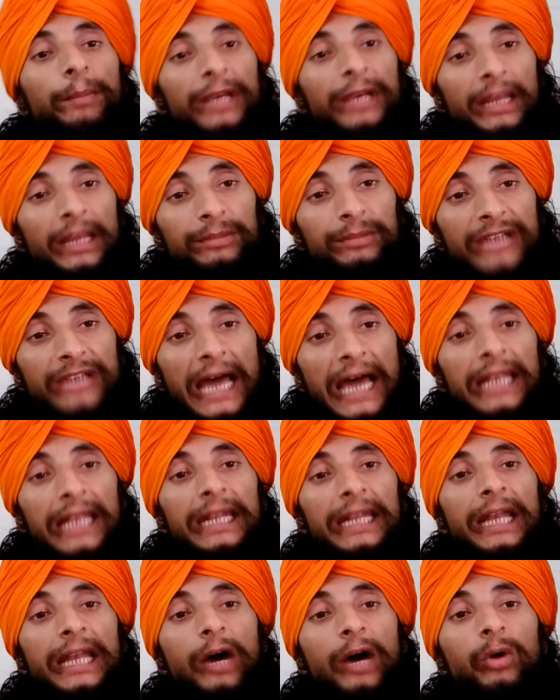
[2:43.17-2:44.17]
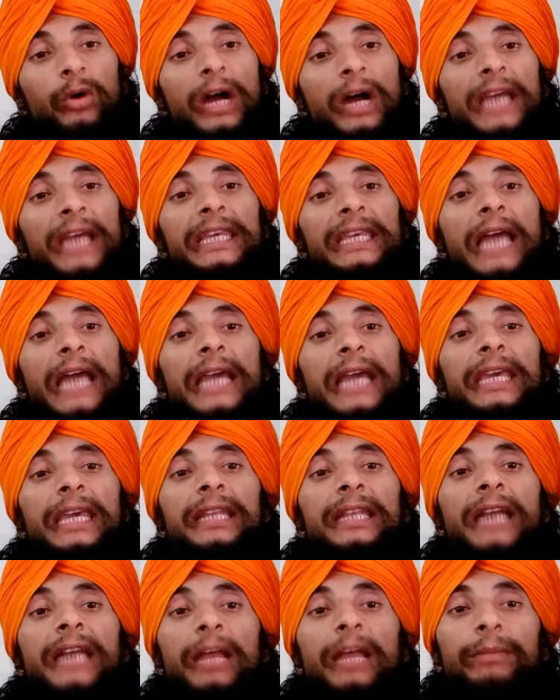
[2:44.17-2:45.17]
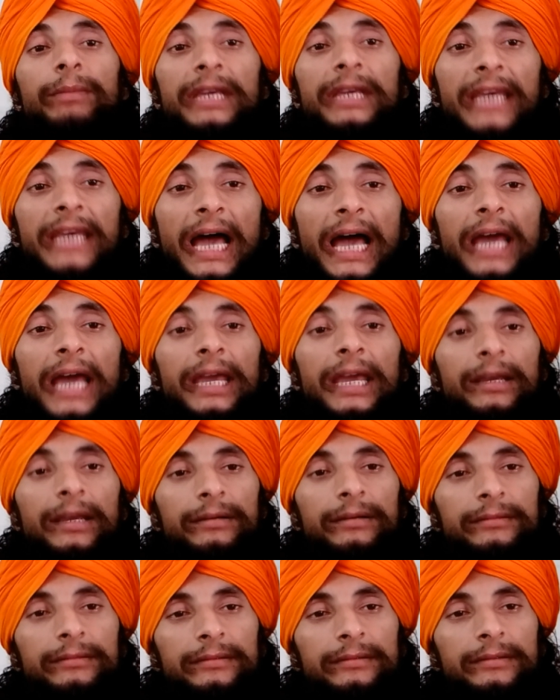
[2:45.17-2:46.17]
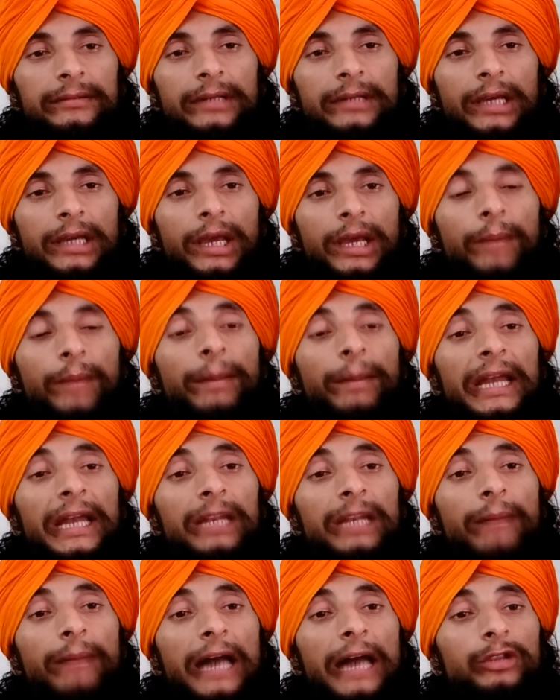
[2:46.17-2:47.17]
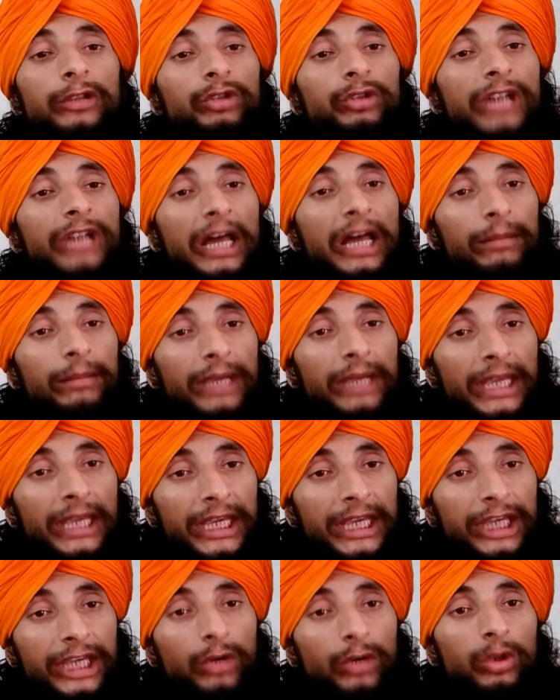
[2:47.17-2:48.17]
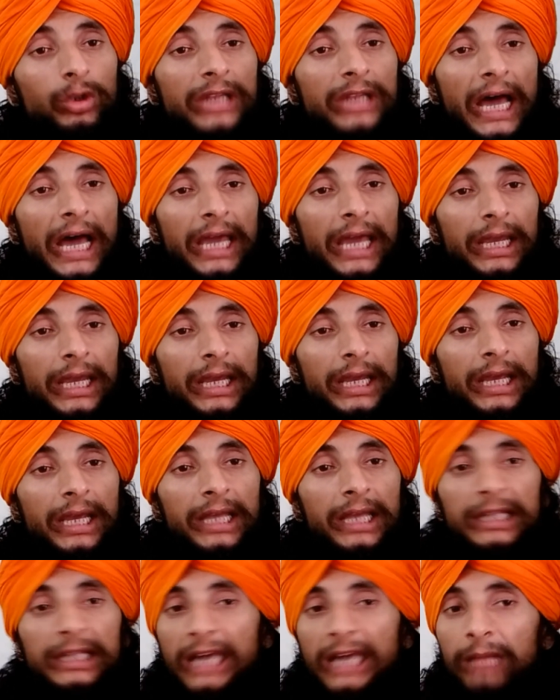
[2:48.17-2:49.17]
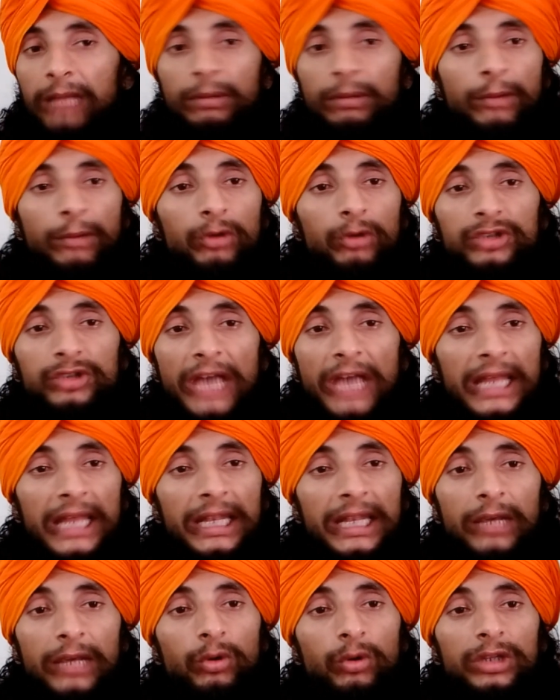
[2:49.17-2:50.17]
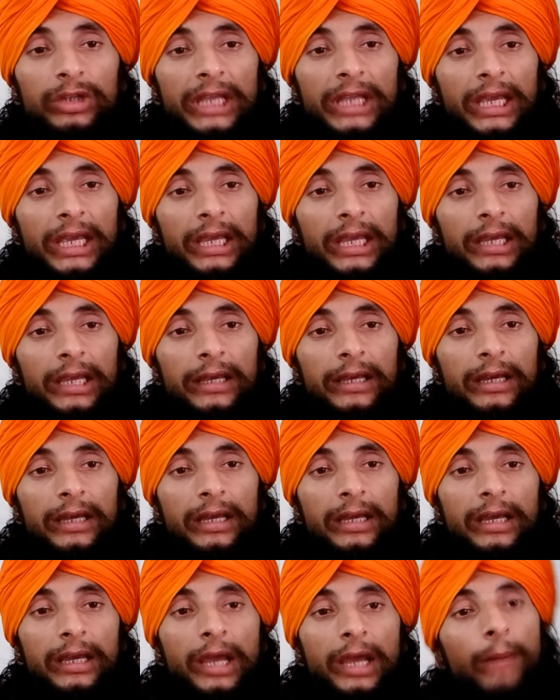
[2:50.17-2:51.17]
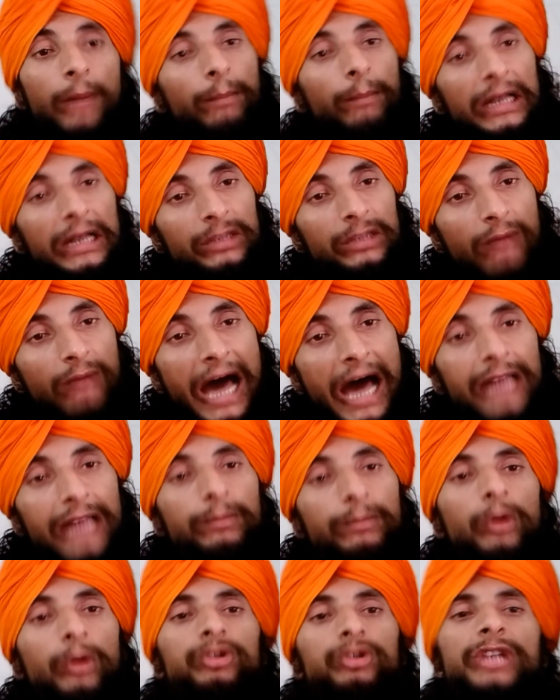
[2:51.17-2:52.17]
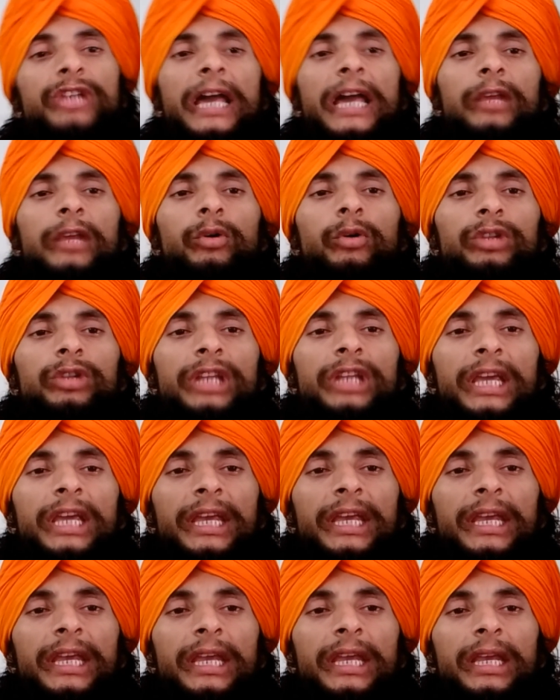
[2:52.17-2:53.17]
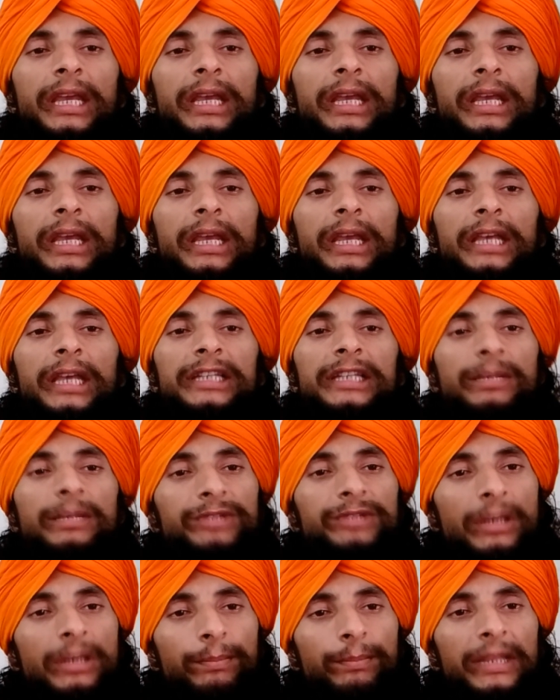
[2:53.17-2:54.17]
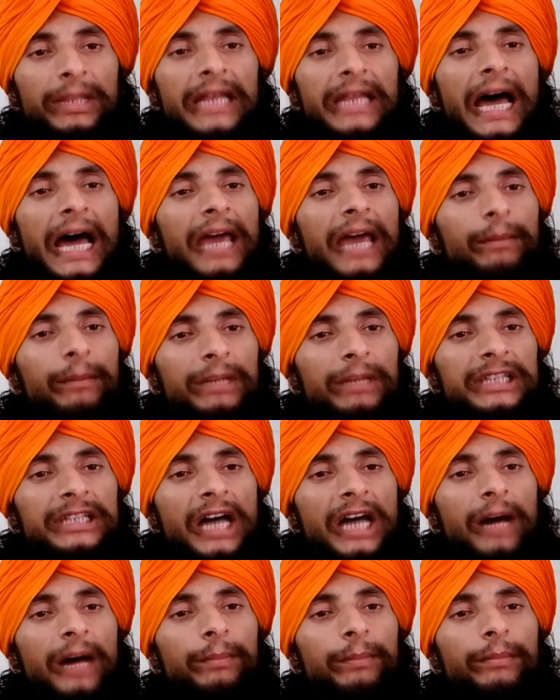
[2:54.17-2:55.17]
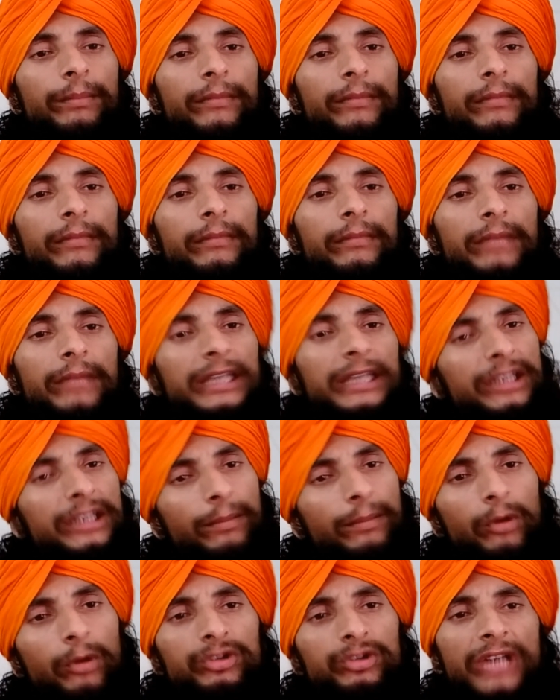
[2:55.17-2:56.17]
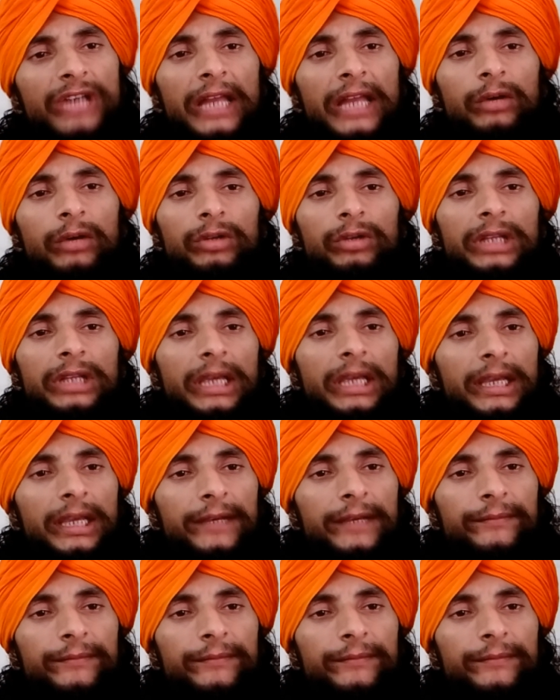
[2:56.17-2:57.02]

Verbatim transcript: फिर अब जान लेना होगा कि आखिर धर्म क्या है पहली बात तो धर्म एक ही होता है धर्म बहुत सारे नहीं होते हैं मतवाद बहुत सारे होते हैं ये सब संप्रदाय मजहब ये सब बहुत सारे होते हैं